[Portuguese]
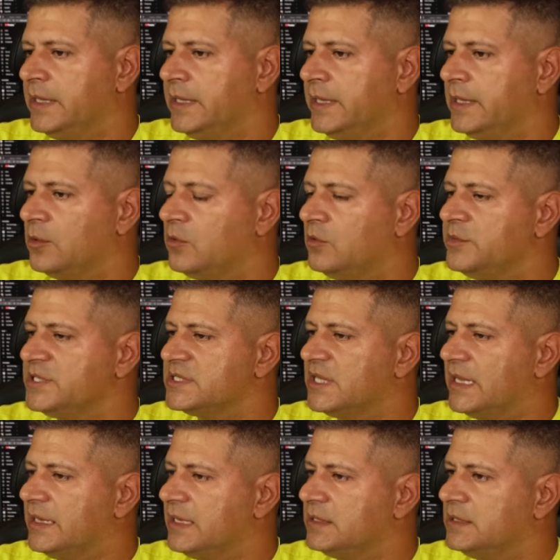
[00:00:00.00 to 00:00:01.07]
é, como
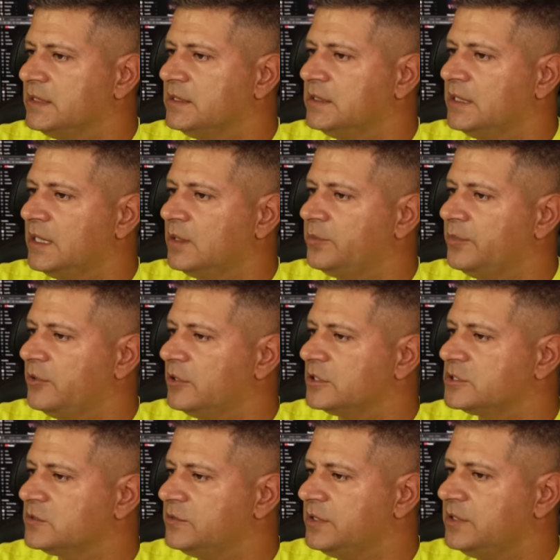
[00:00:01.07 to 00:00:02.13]
está a cadeira
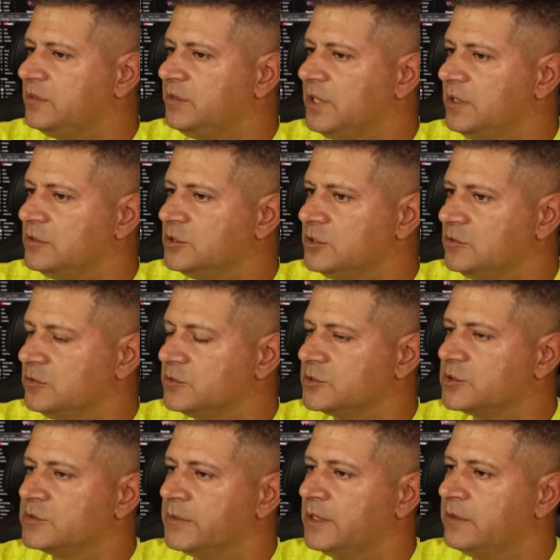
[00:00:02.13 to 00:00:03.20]
após um ano e meio de
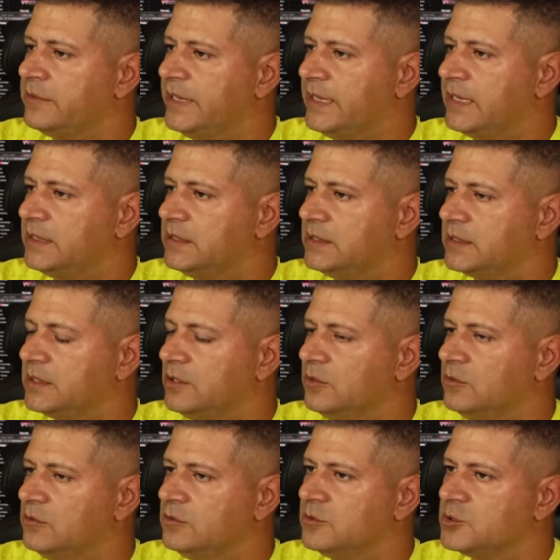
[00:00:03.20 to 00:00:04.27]
uso. Então é a cadeira que
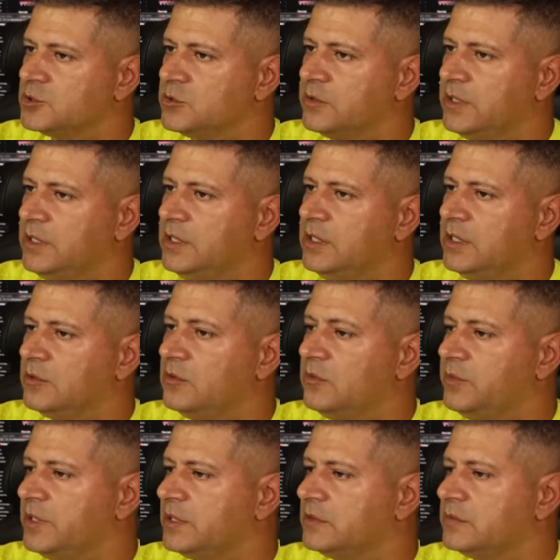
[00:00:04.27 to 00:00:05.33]
eu uso e
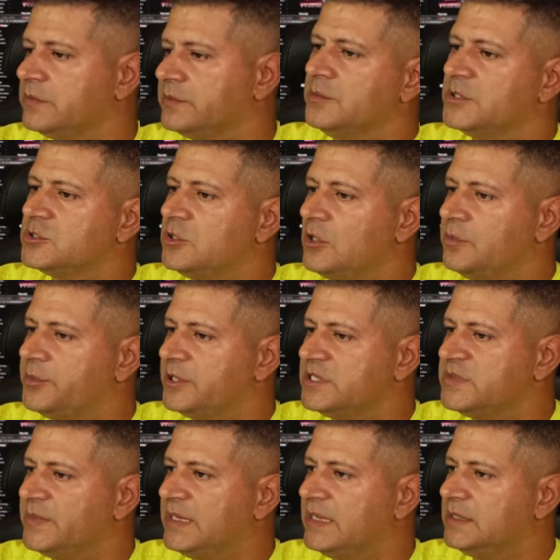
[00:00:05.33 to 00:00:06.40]
recomendo. Pessoal,
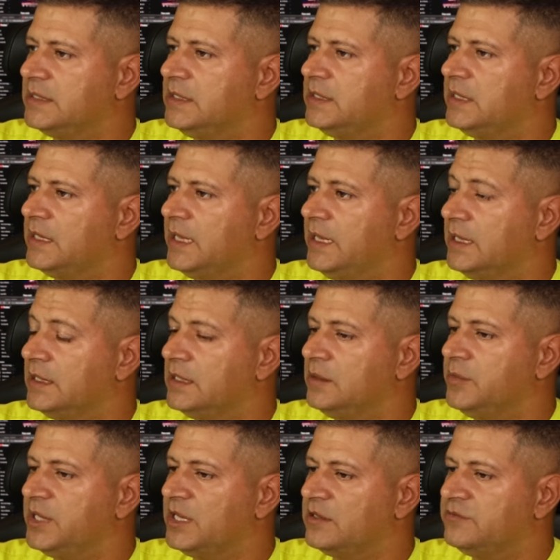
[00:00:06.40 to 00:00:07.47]
próxima cadeira é a
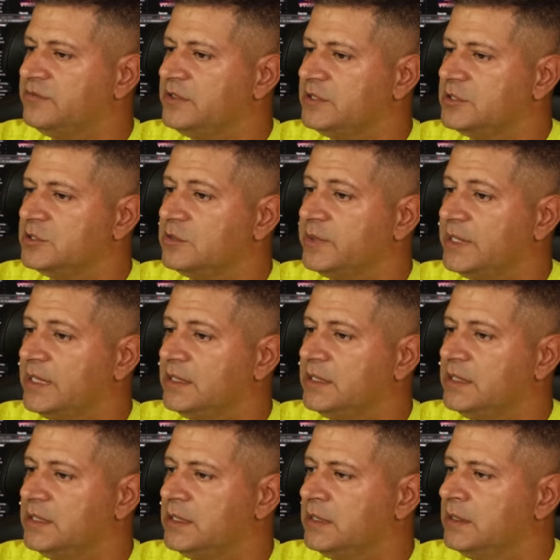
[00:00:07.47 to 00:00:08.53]
MK20, é uma
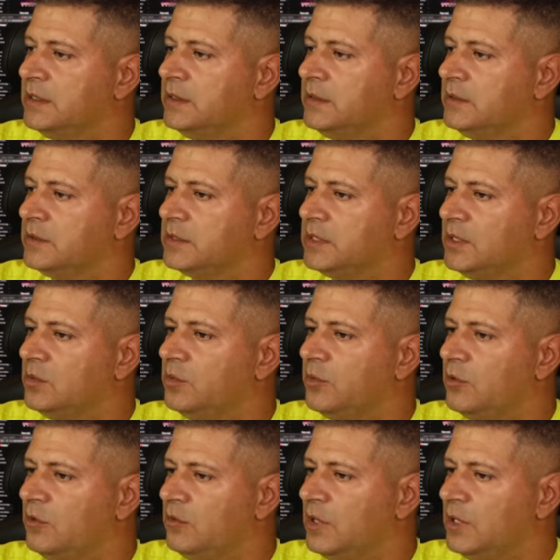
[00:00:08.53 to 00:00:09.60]
cadeira tão
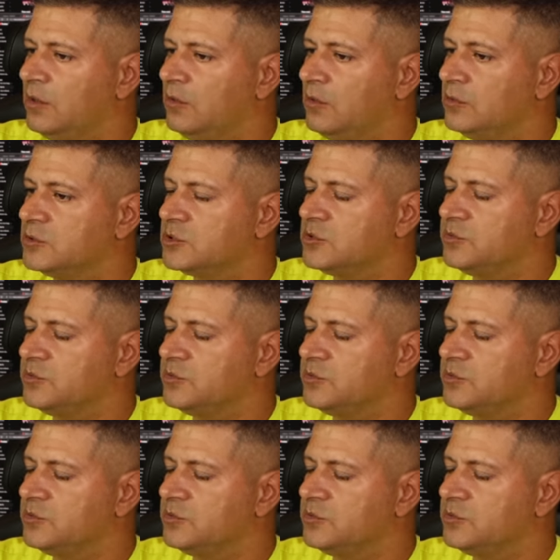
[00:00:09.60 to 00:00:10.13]
boa ou